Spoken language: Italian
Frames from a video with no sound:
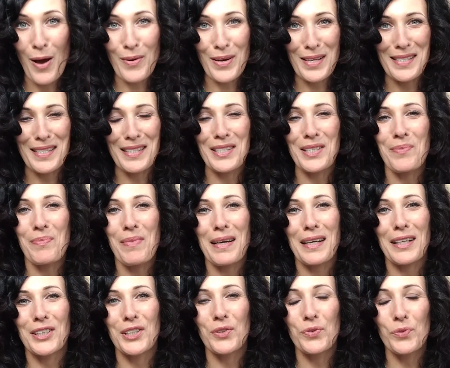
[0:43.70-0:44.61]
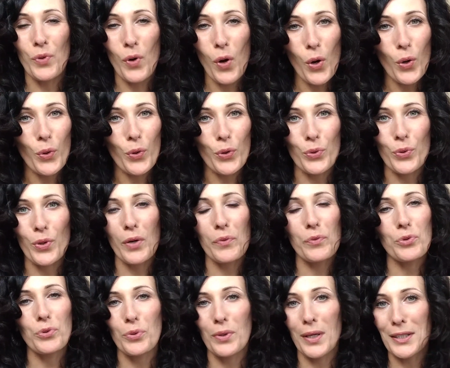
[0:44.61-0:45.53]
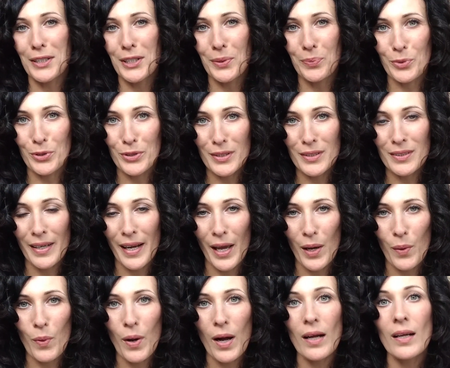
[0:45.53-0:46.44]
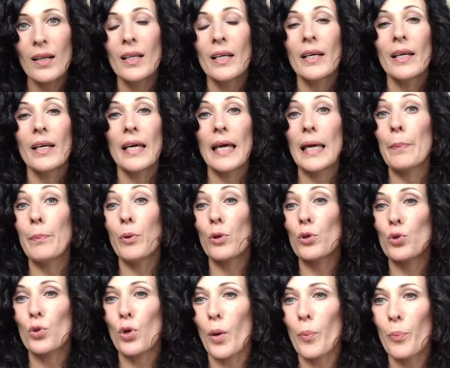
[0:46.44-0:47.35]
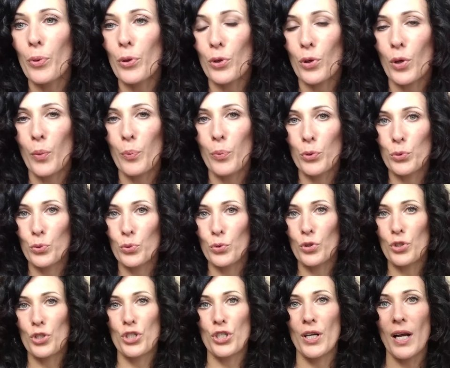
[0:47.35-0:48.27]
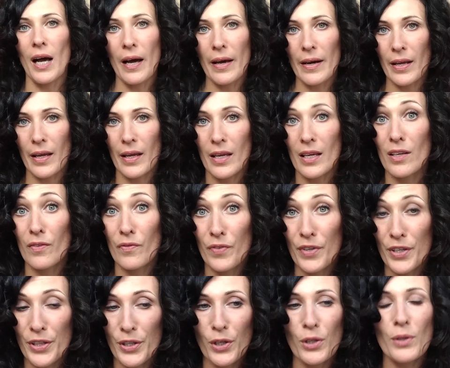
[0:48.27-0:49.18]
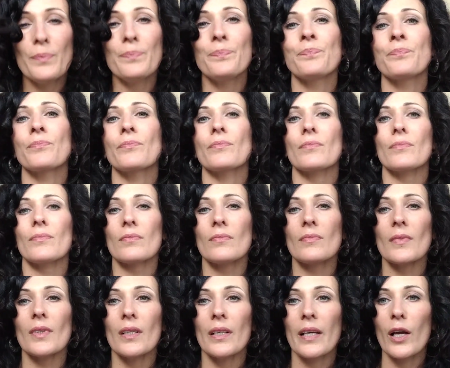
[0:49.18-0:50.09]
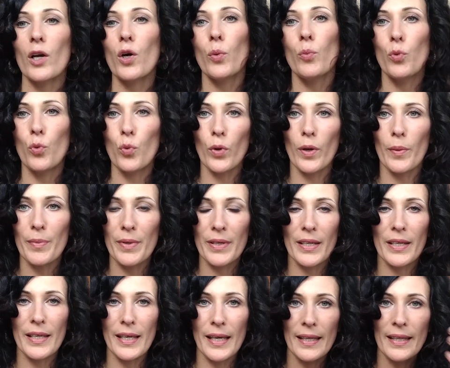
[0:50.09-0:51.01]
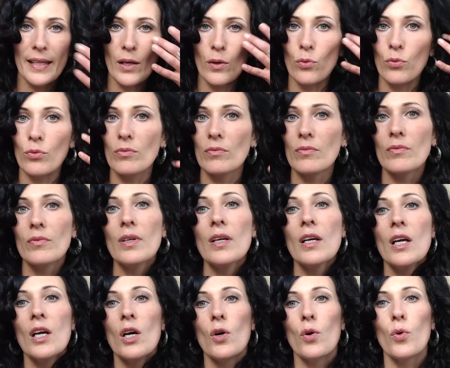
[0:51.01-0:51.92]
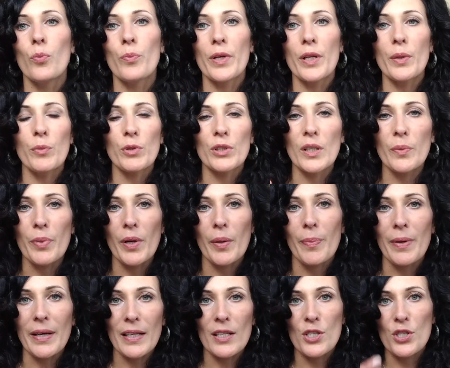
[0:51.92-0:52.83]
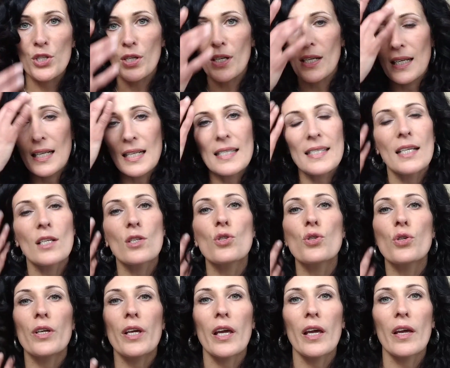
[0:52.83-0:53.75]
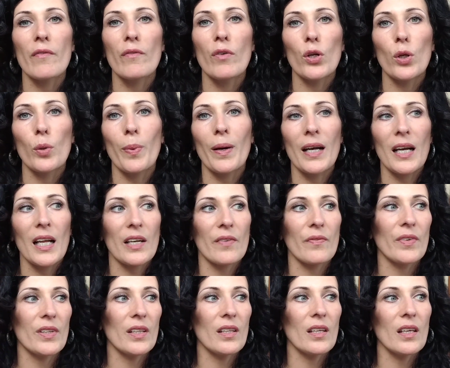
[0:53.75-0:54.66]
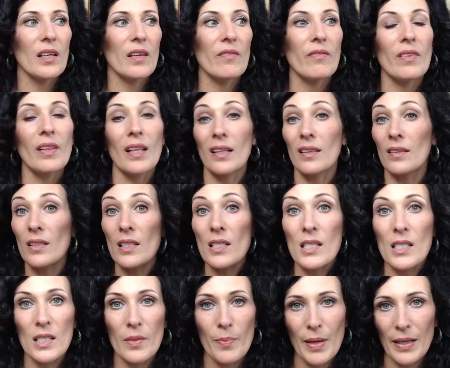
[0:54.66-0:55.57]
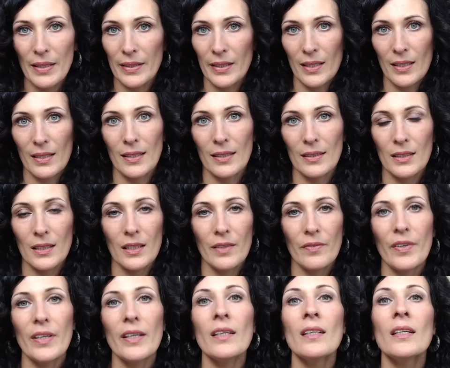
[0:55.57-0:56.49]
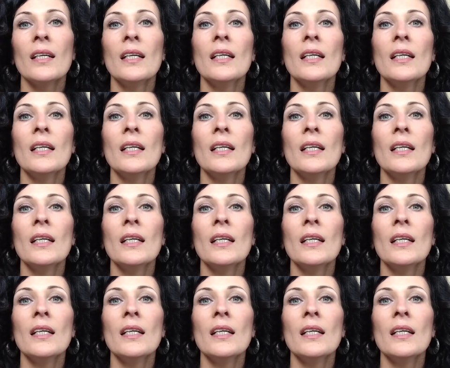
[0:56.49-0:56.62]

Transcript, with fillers: una settimana di fuoco, non ho avuto un attimo di tregua e purtroppo non ho potuto girare il video che comunque mi richiede un, un minimo di preparazione nel senso che voglio parlarvi di tantissime alternative